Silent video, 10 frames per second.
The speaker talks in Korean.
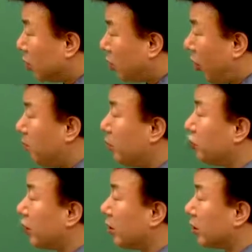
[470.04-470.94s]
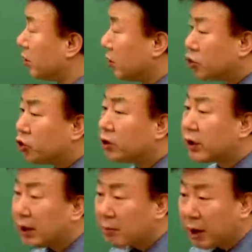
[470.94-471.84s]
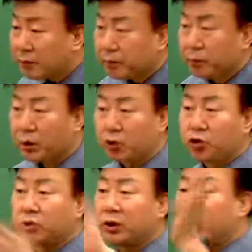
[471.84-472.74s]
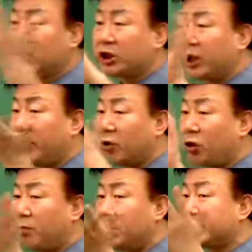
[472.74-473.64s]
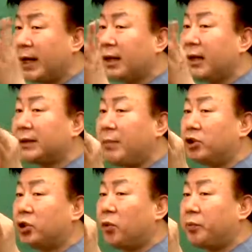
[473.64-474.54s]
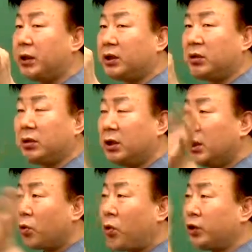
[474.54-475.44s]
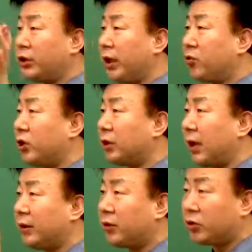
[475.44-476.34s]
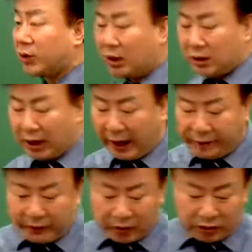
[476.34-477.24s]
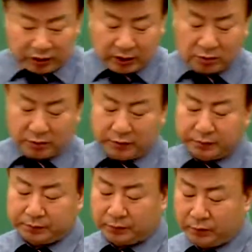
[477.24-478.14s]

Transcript: 건물 중에서는 주택만 그러니까 주택을 제외한 건물, 상가, 사무실, 오피라 이런 거는 공시되고 있다, 안 되고 있다? 안 되고 있다고.